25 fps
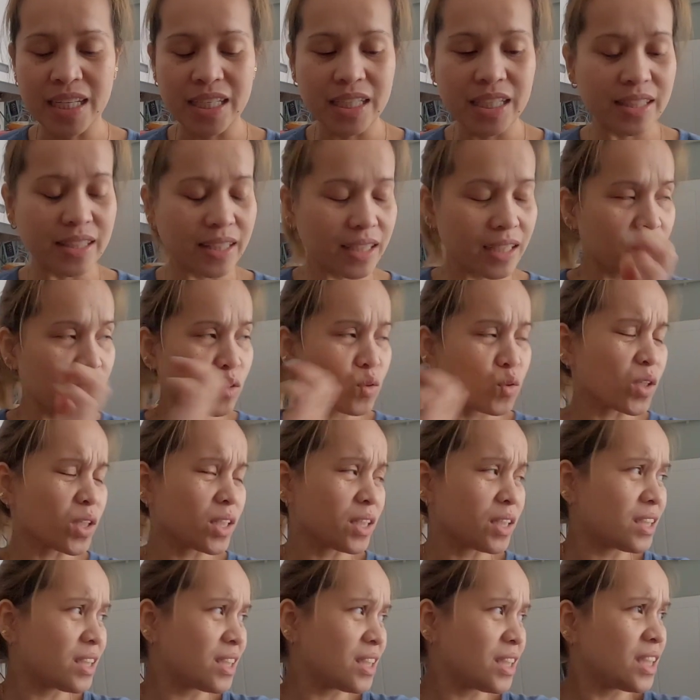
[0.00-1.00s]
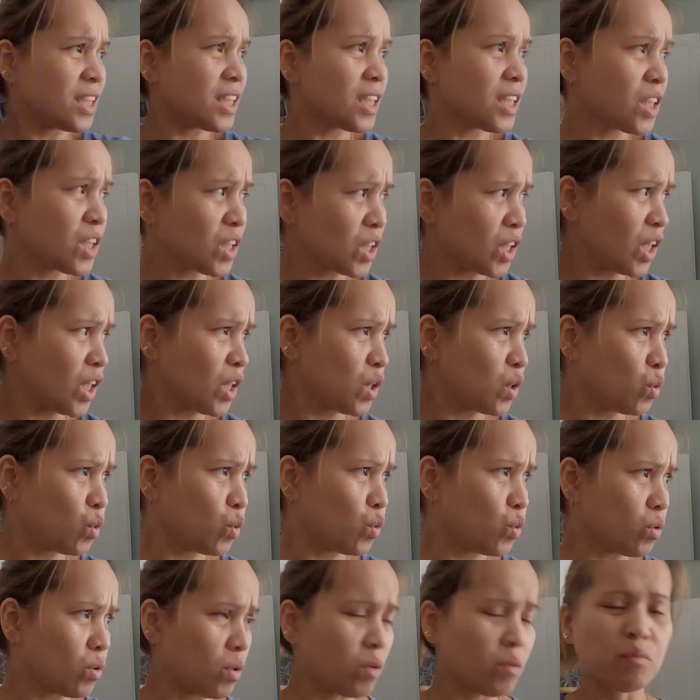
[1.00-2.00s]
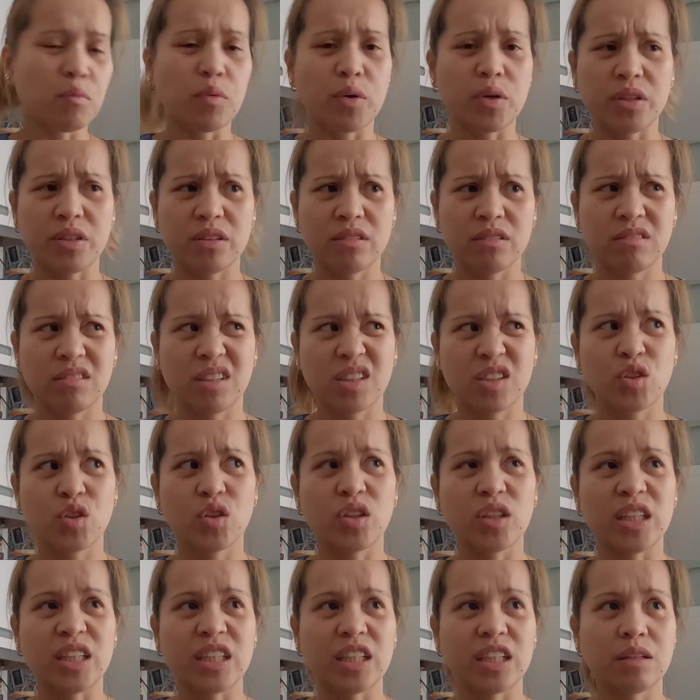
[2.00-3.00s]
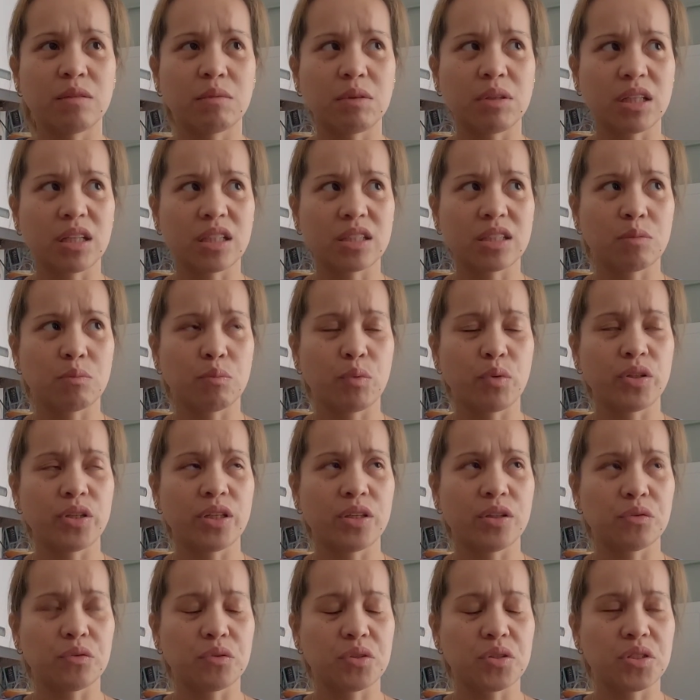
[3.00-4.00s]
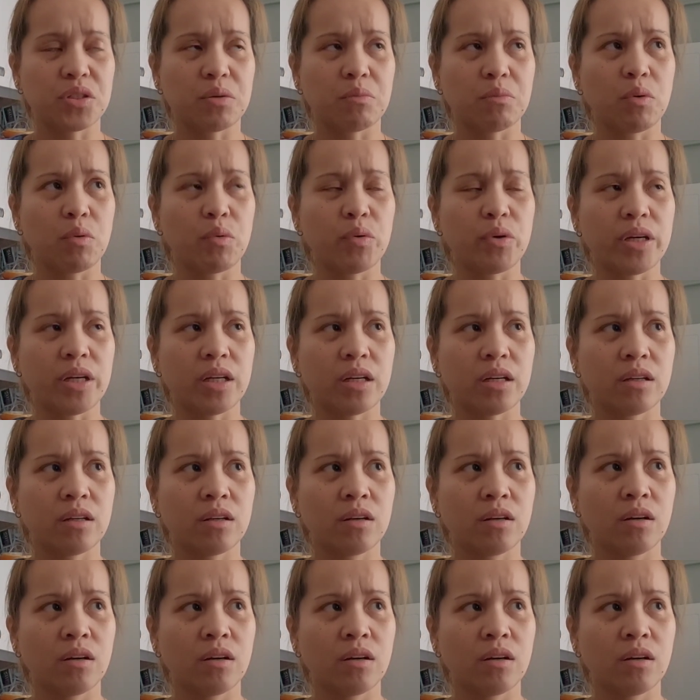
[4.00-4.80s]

Inintay ko, inintay ko yung, ah, pwede. Actually, hindi naman kasi pwede yung isabaw eh.